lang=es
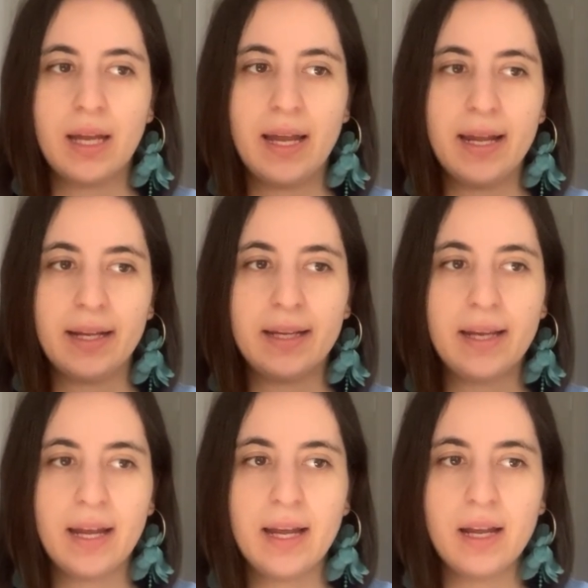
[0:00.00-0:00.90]
en
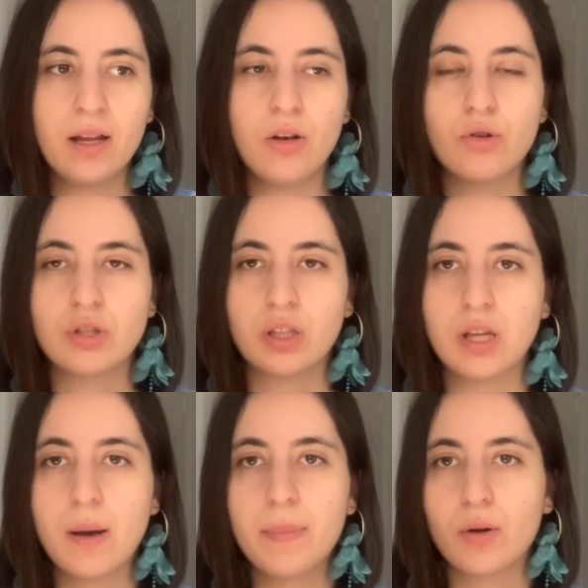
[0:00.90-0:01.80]
qué los
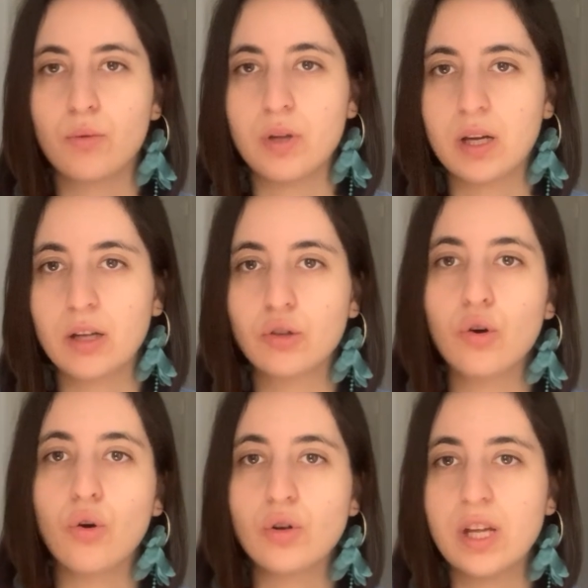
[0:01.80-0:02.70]
está perjudicando
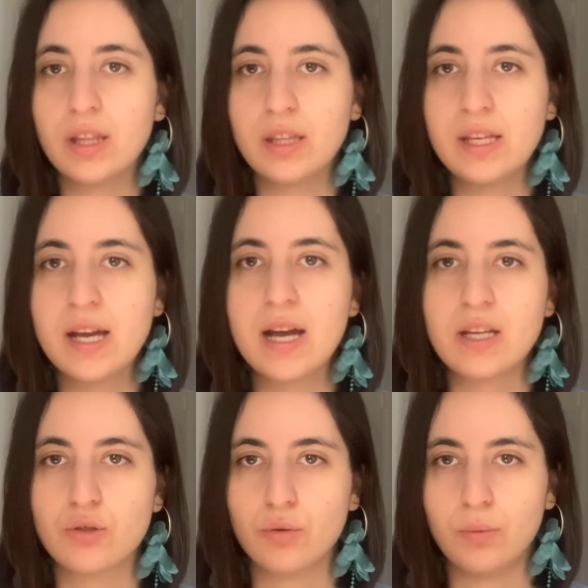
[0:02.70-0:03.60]
hoy en día en
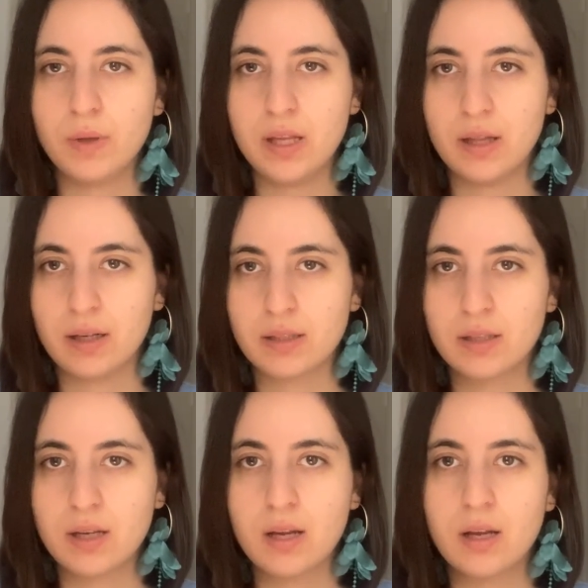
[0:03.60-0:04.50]
sus vidas.
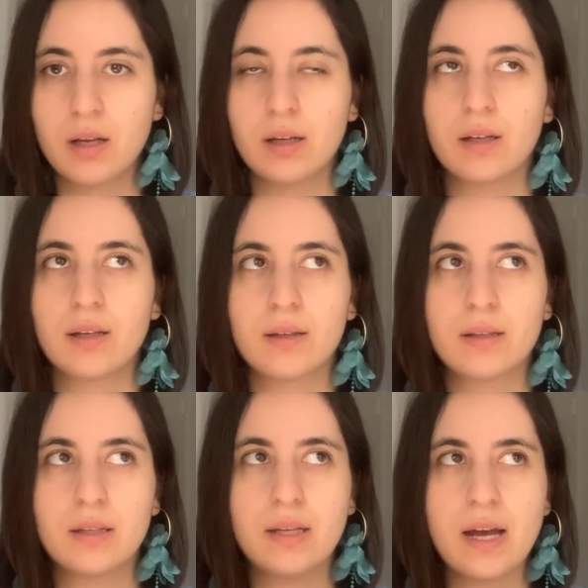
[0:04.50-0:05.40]

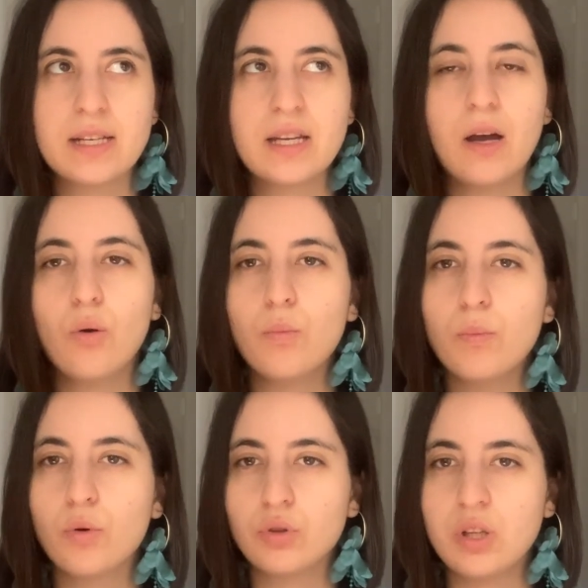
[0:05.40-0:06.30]
Que haya un
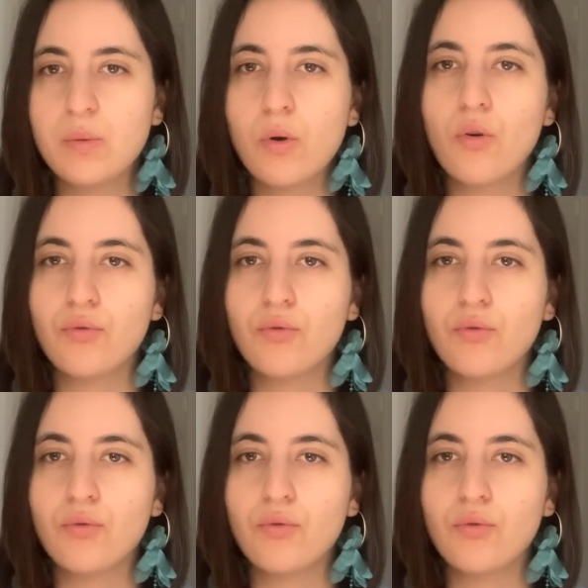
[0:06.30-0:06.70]
motivo